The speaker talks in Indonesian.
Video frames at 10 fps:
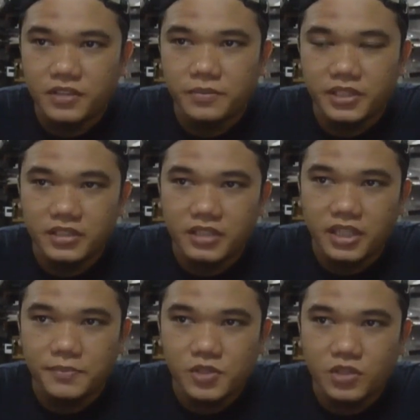printer
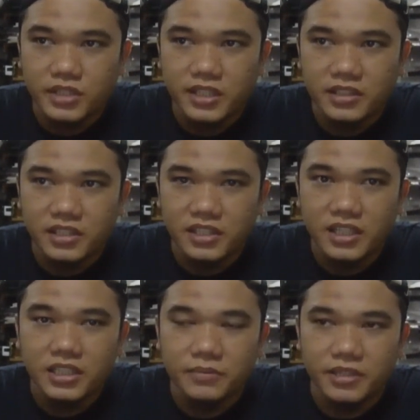Epson
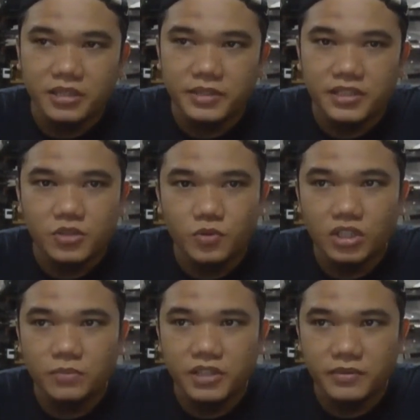L355
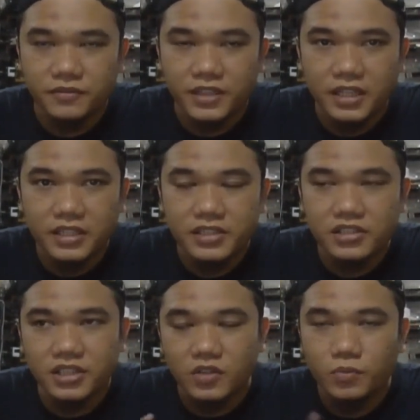semoga bermanfaat
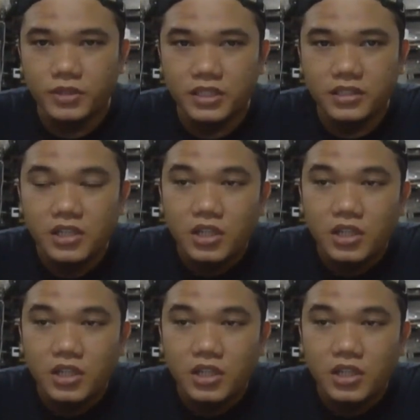jangan lupa